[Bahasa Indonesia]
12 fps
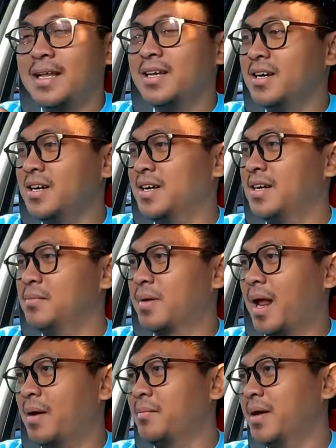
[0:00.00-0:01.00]
aduh
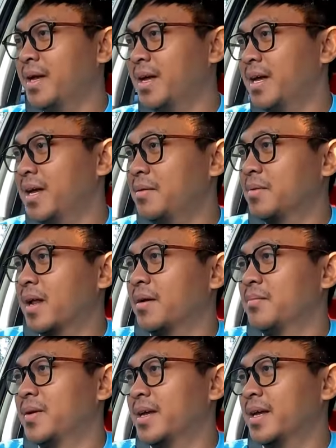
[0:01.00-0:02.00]
berabe
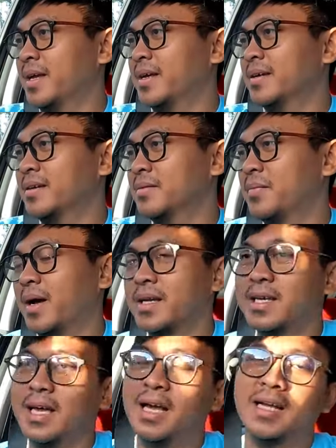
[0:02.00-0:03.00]
berabe
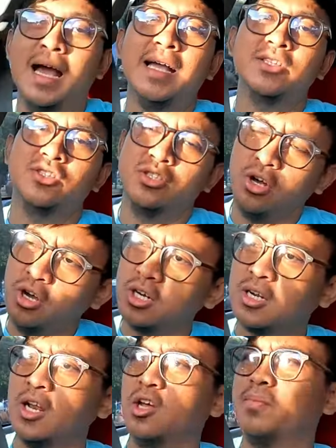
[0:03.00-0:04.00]
pagi ya gacor
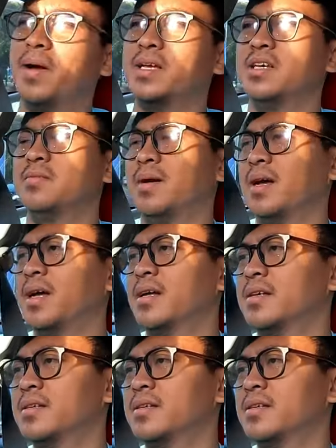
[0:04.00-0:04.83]
kalau pagi mah